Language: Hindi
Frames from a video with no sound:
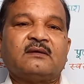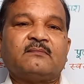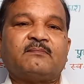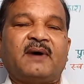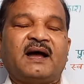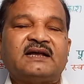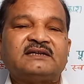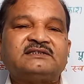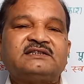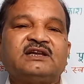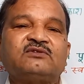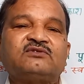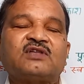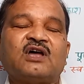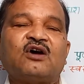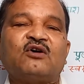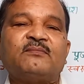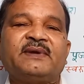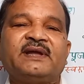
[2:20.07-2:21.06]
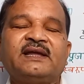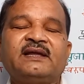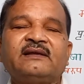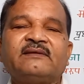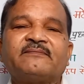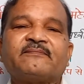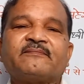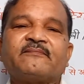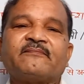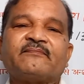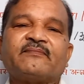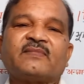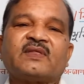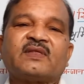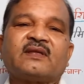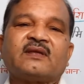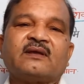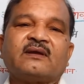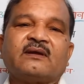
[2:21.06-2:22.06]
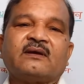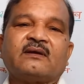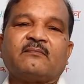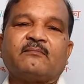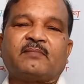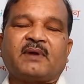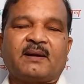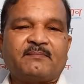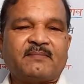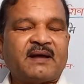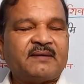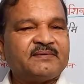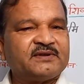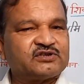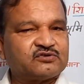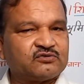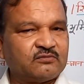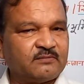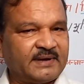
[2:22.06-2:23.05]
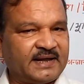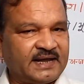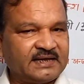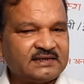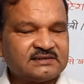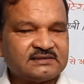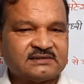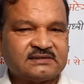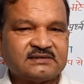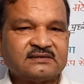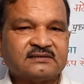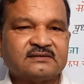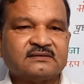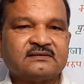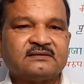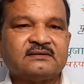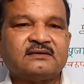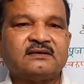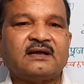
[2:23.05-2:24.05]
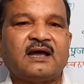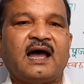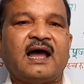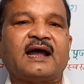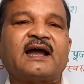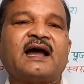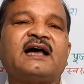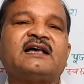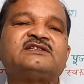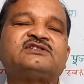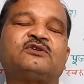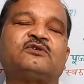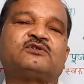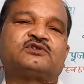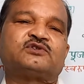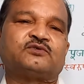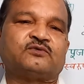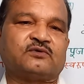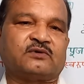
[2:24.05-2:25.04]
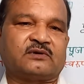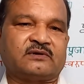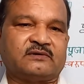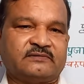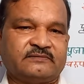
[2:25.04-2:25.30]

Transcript: पांच देवताओं में ब्रह्मा विष्णु महेश आकाश और सूर्य